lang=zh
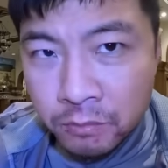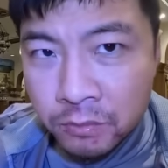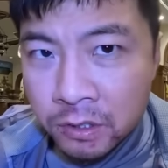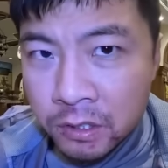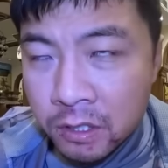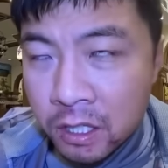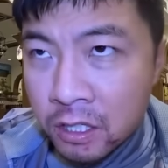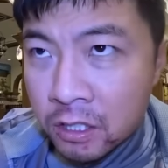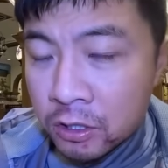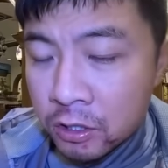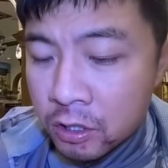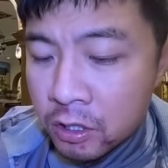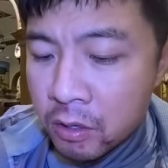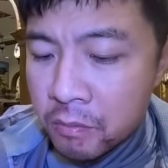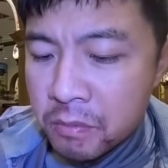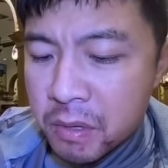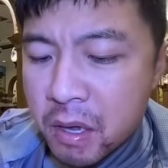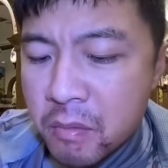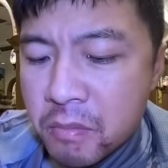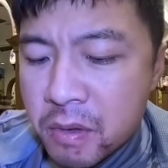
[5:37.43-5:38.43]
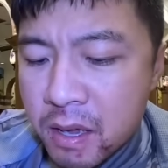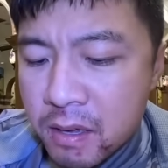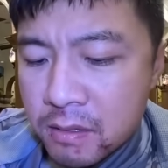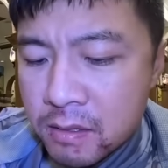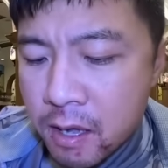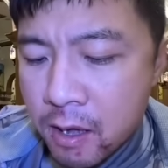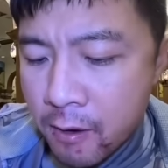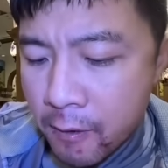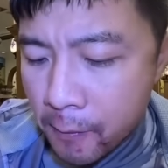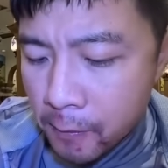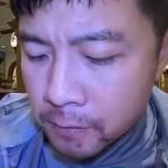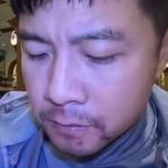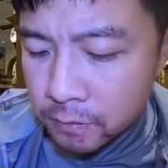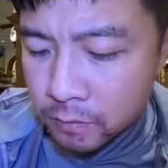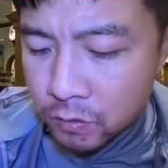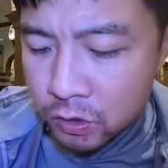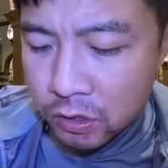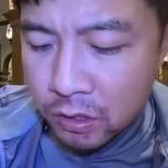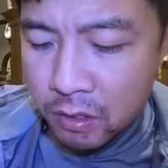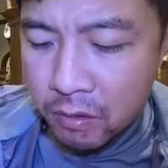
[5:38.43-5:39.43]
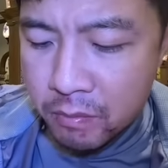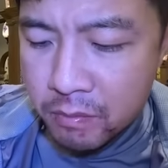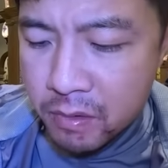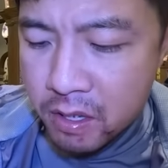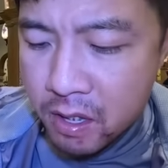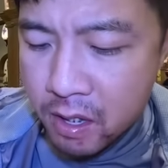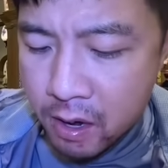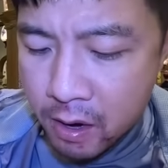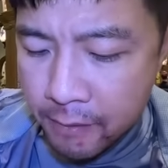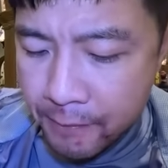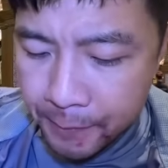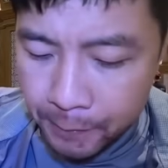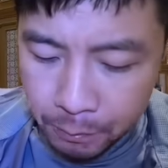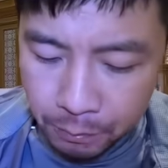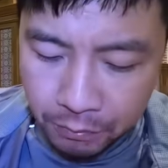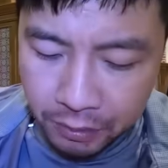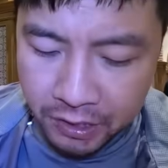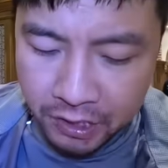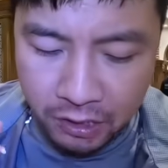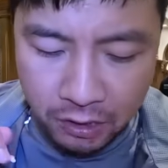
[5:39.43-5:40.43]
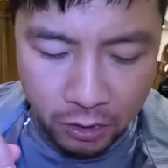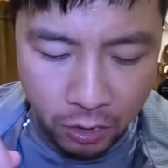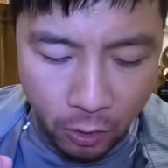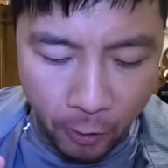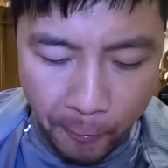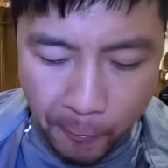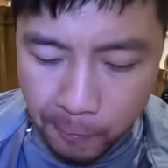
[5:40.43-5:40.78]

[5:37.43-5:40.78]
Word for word: 但是有点绵绵的，有点绵，不劲道。